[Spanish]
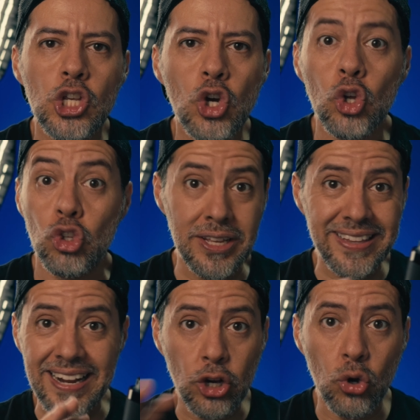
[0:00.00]
yo, sin
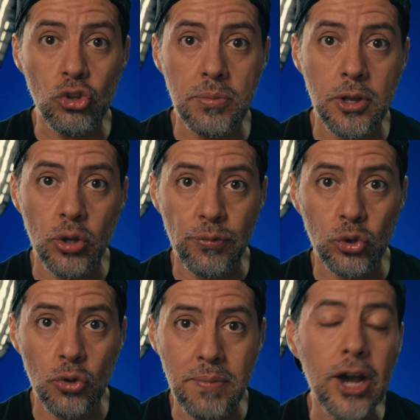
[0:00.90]
tener conocimiento de
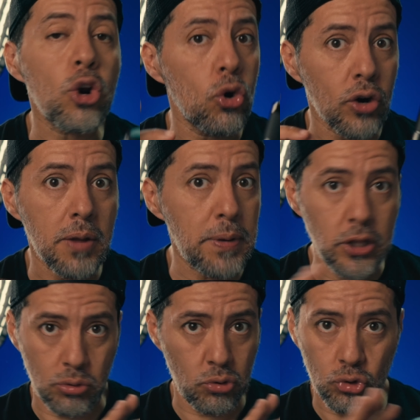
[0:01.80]
fotos macro, lo
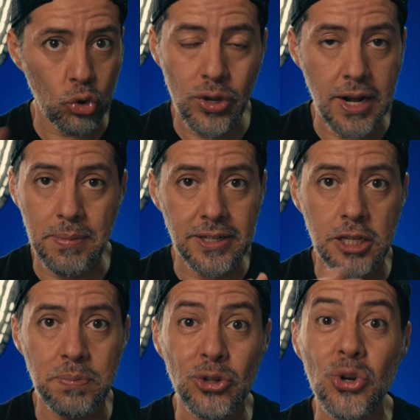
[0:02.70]
repito, no soy el más
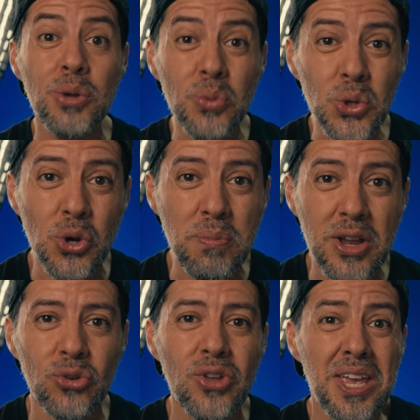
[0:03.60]
experto ni mucho
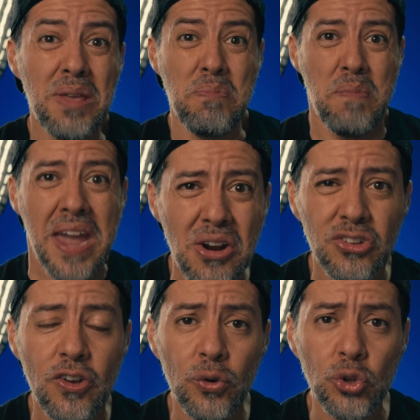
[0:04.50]
menos, y
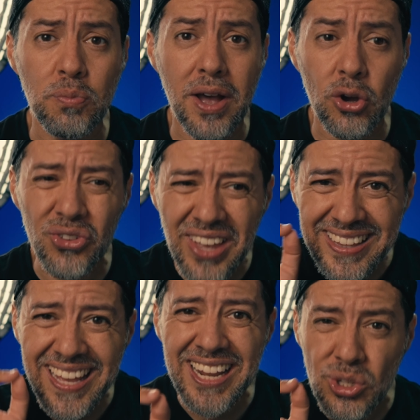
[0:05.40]
menos en fotos macros que
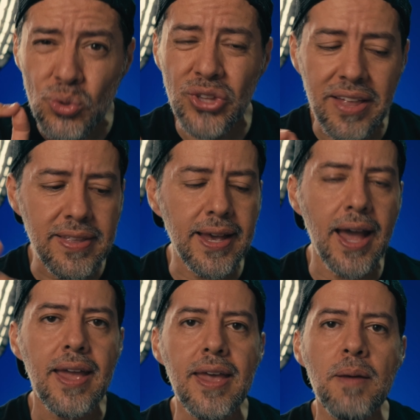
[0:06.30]
tiene su
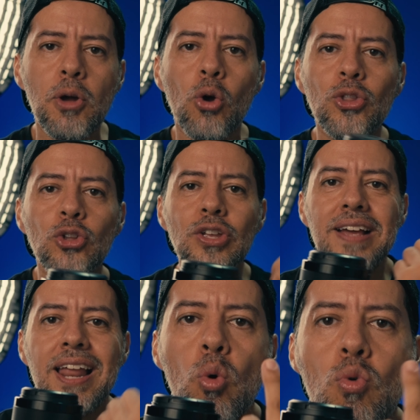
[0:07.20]
técnica, pero cuando te
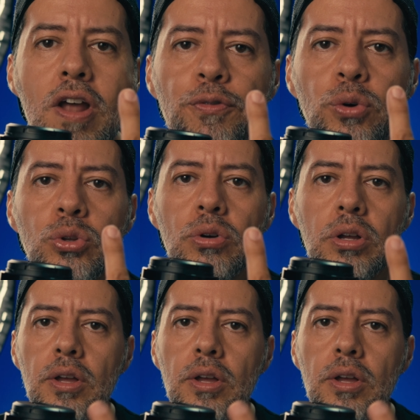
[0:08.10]
sale una foto,